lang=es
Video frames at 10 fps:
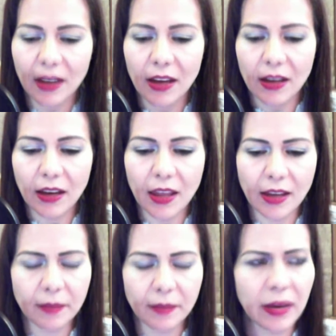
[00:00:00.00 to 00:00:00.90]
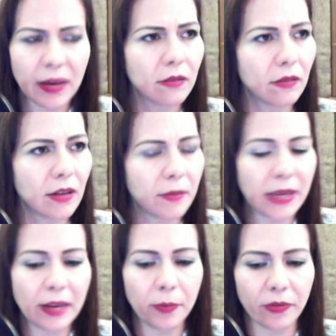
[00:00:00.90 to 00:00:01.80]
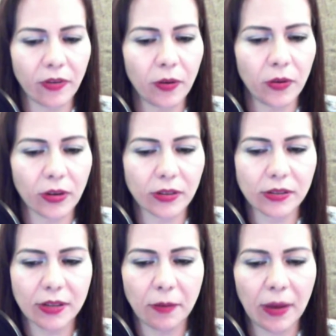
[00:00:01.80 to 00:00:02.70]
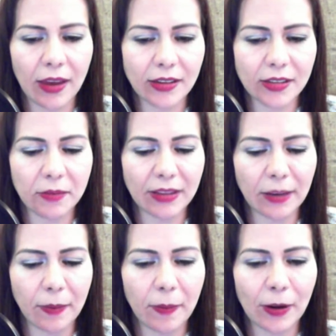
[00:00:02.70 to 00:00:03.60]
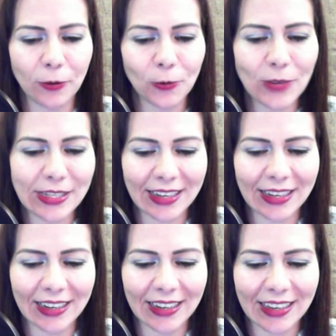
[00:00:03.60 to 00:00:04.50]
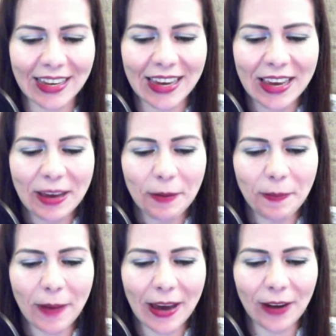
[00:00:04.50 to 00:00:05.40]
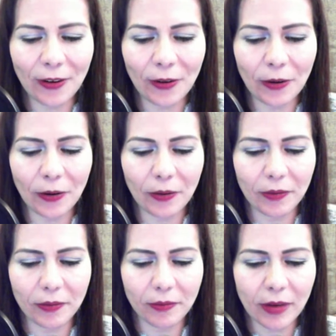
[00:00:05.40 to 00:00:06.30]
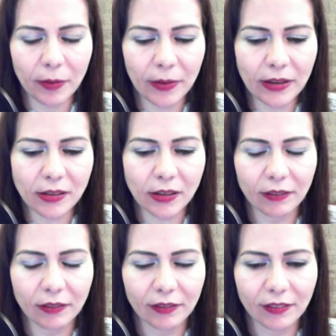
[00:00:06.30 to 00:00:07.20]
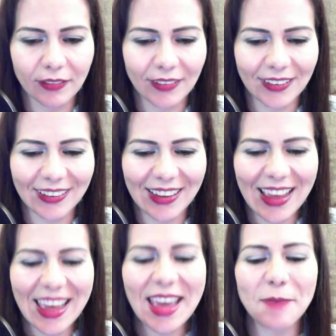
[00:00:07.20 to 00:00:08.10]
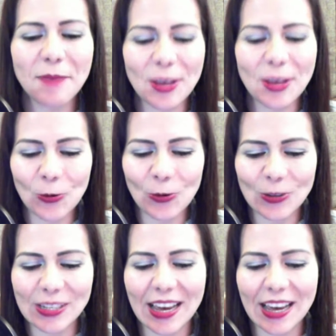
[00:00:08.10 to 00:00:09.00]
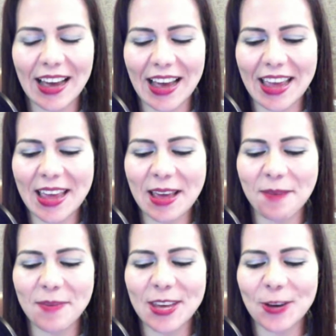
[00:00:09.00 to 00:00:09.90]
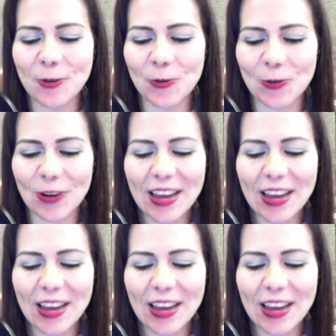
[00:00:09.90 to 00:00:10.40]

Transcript: Que ya se me, Emilia, por favor, se me, se me traspapeló tu Instagram aquí, pero ¿me lo puedes decir? Emigurt. Emigurt, ajá, Emigurt.